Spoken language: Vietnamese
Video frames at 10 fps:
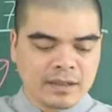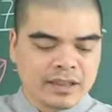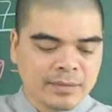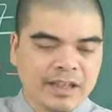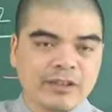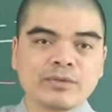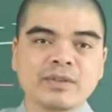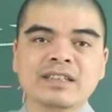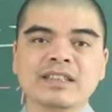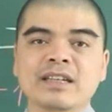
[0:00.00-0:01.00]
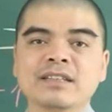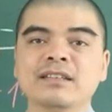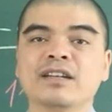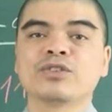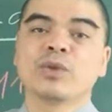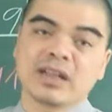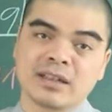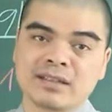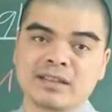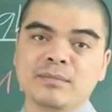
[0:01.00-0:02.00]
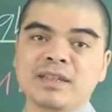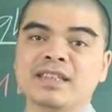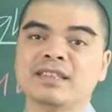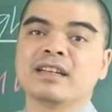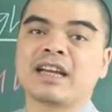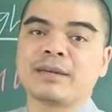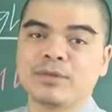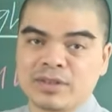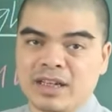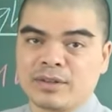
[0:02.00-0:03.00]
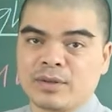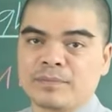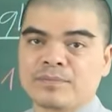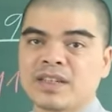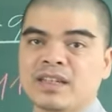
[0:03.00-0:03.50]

Tiếp theo chúng ta xét đến giờ tuất từ 19 giờ đến 21 giờ đúng không ạ?